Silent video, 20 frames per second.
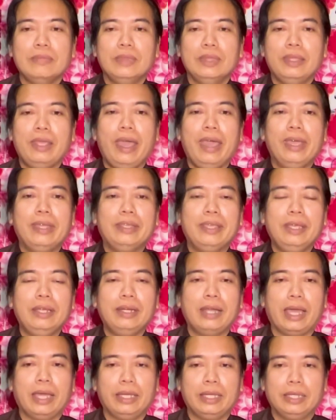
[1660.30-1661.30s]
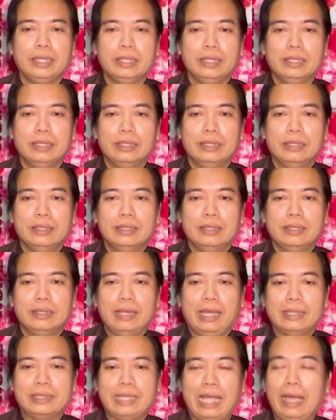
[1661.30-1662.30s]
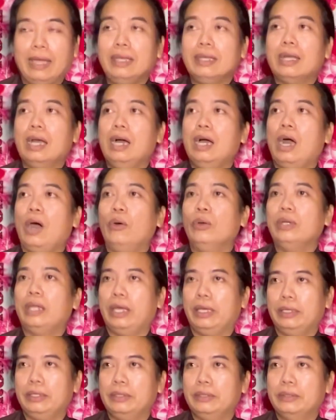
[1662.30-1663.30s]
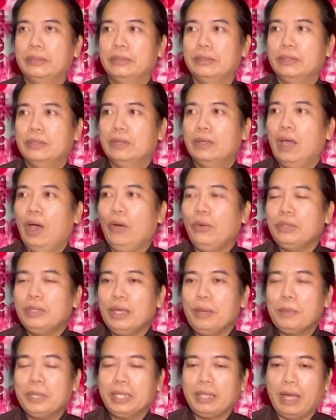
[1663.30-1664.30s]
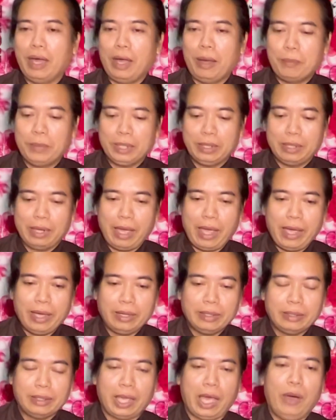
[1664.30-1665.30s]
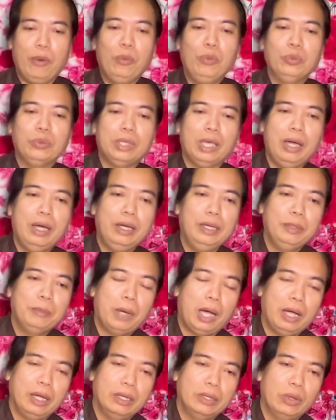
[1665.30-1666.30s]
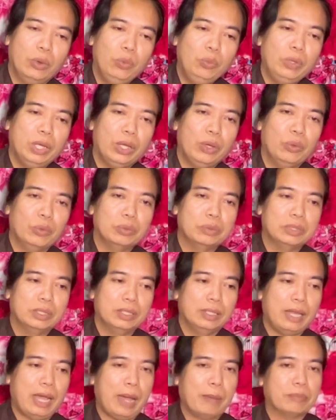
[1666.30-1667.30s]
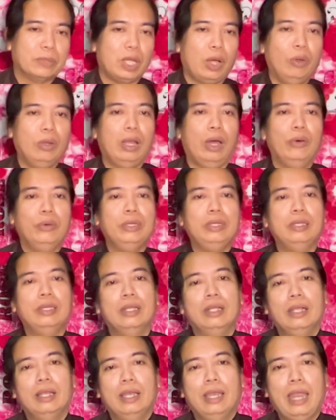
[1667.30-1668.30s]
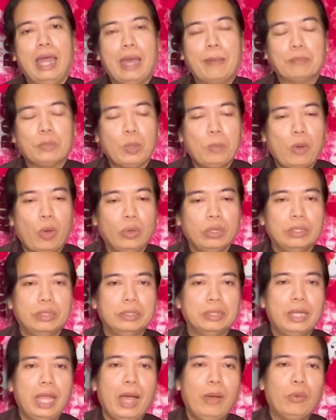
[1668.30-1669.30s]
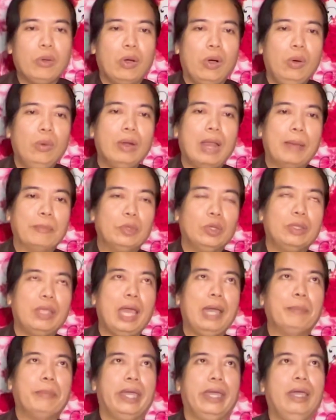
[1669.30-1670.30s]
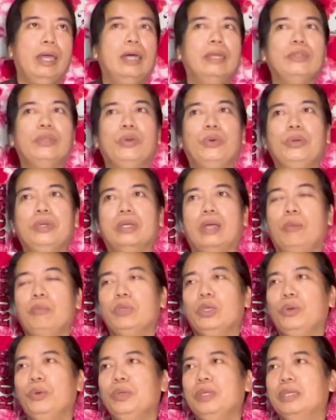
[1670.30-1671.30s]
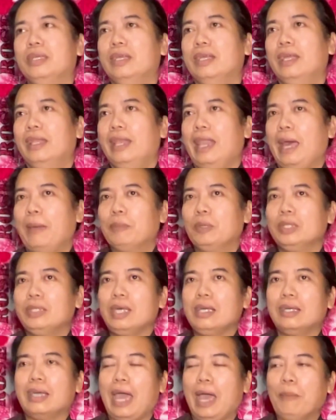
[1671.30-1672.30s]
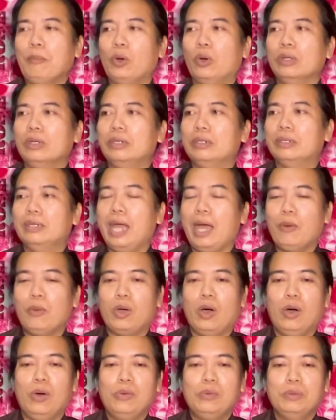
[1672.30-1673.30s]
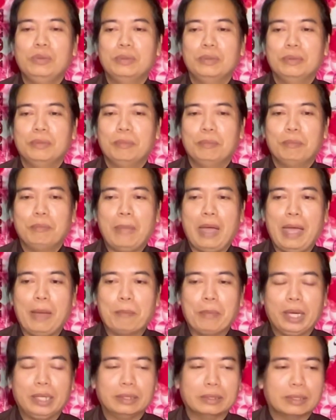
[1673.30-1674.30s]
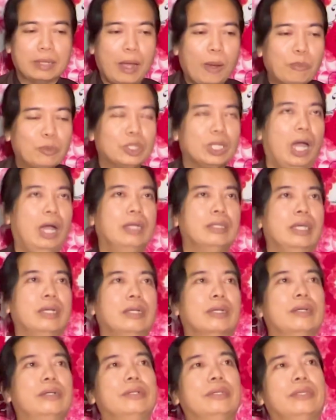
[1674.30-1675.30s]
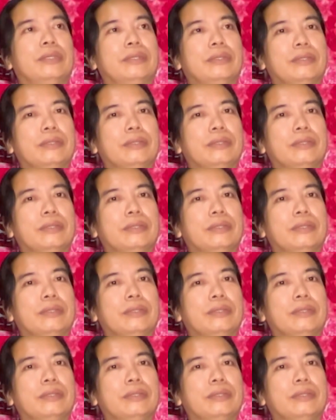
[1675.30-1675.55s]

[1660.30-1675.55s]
về chuyến này là sẵn cái cơ hội này hỏi chứ bây giờ mình ăn nhậu chơi bời đủ điều làm tội lỗi làm cho mọi người đau khổ làm cho cha mẹ hết vui không vui làm cho tất cả mọi người đau khổ mà mình không sợ người ta cười